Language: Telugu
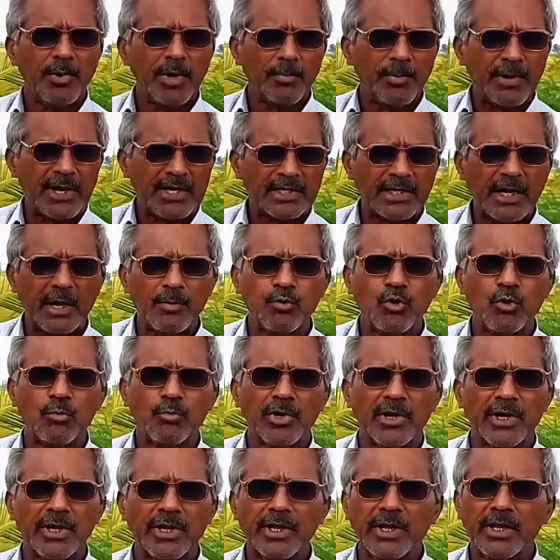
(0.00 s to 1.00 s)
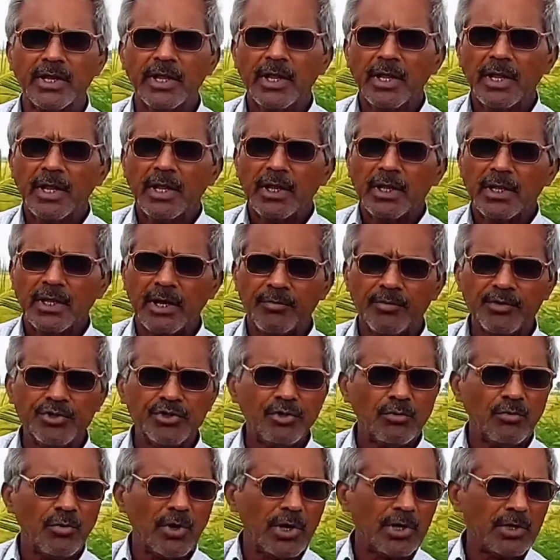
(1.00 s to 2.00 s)
పట్టా భూముల్ని
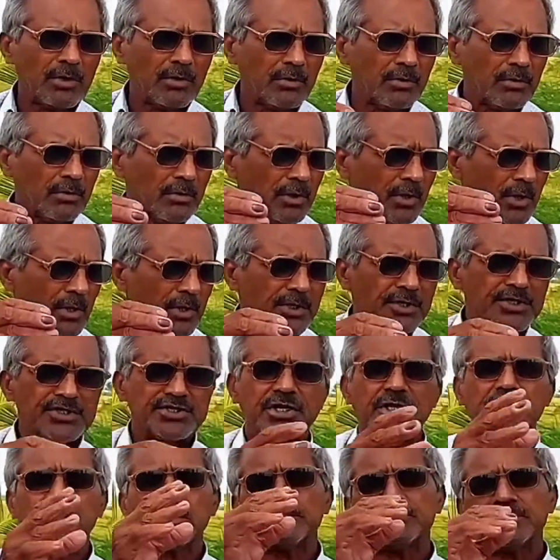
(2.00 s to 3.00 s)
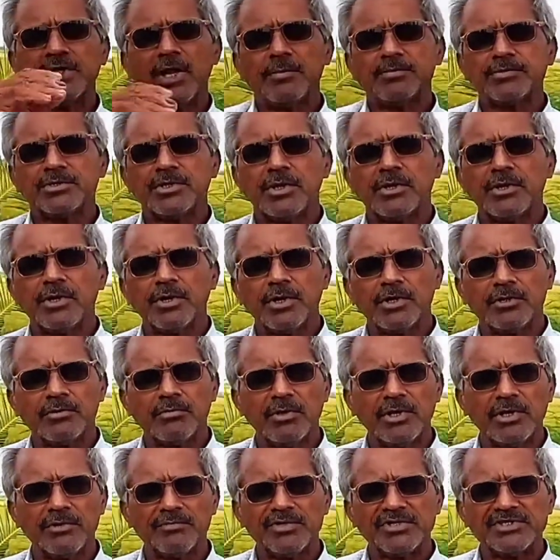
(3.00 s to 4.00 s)
రెవెన్యూ వాళ్ళు నిషేధం జాబితాలో
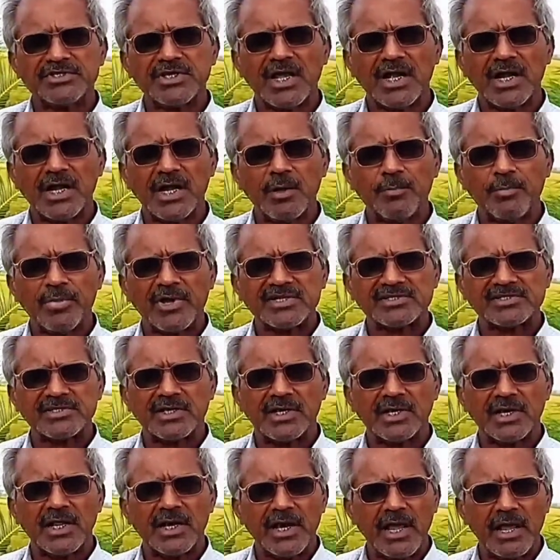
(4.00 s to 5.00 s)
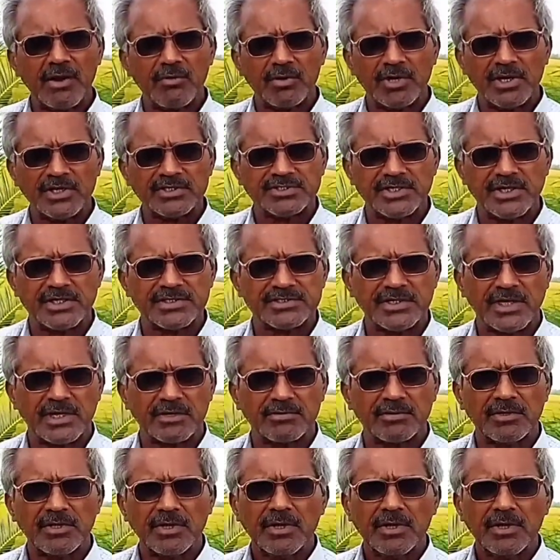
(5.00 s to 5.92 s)
ఎటువంటి విచారణ పరిశీలన లేకుండా చేర్చారు